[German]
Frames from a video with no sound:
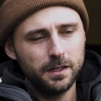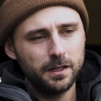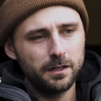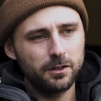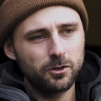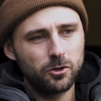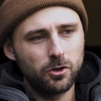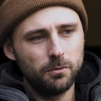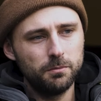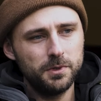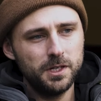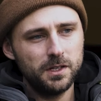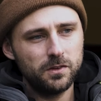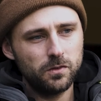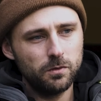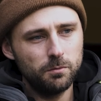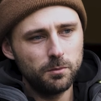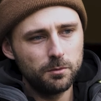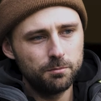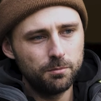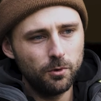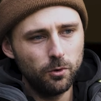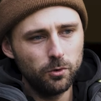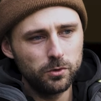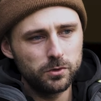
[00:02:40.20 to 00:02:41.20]
in Kombination
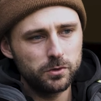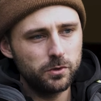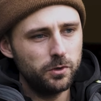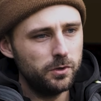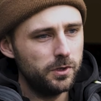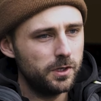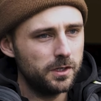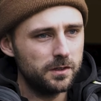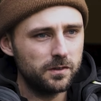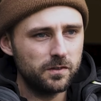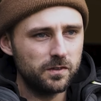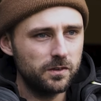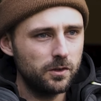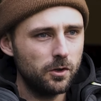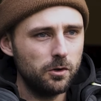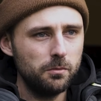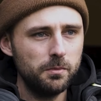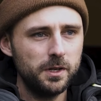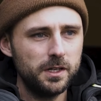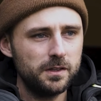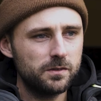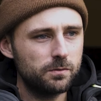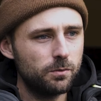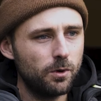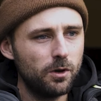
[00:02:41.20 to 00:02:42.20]
mit Bodenködern,
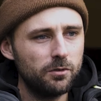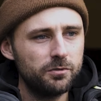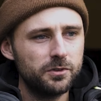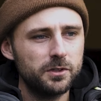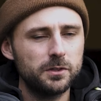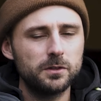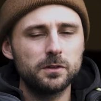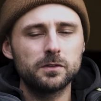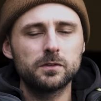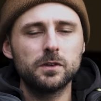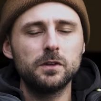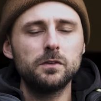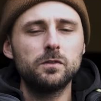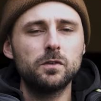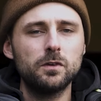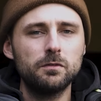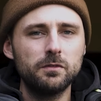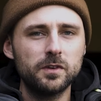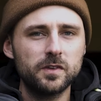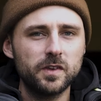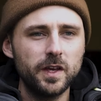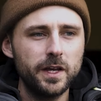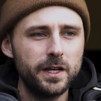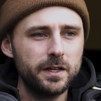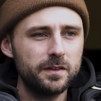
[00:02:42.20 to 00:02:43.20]
Snowmans, Warflern oder sonst
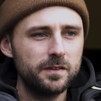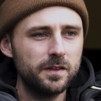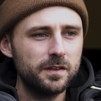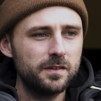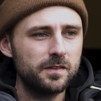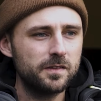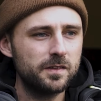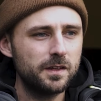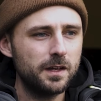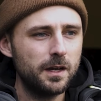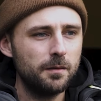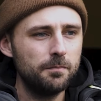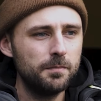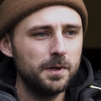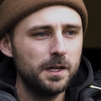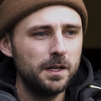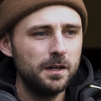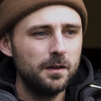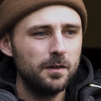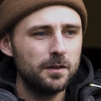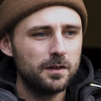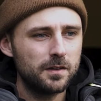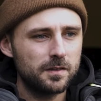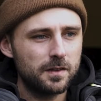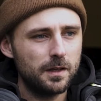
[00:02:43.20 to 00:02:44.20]
irgendwas eingesetzt haben.
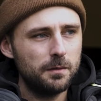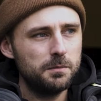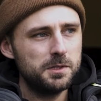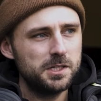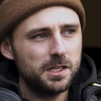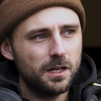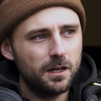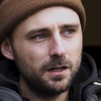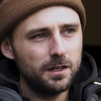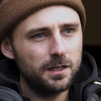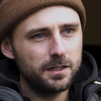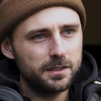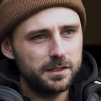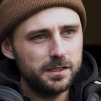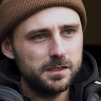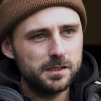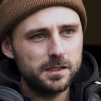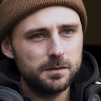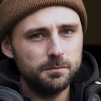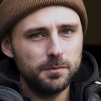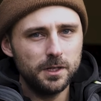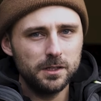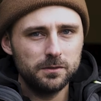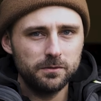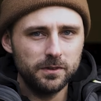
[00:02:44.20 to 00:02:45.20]
Das habe ich jahrelang nicht
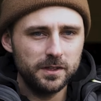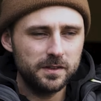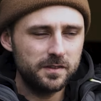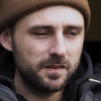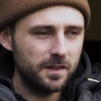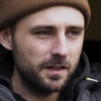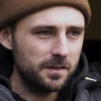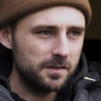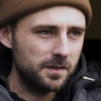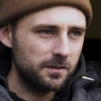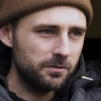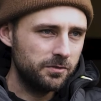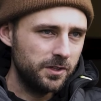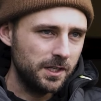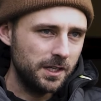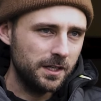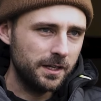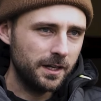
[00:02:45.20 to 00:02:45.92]
gemacht, weil ich sehr, sehr viele